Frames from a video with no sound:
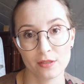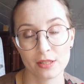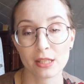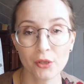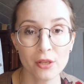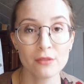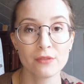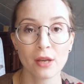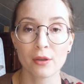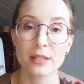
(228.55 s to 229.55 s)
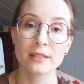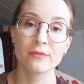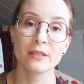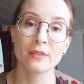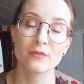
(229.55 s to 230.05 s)
Dann können wir auch
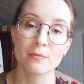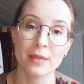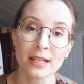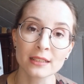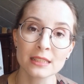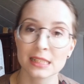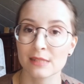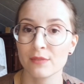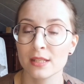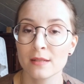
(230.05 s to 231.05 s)
irgendwann, wenn wir merken, dass wir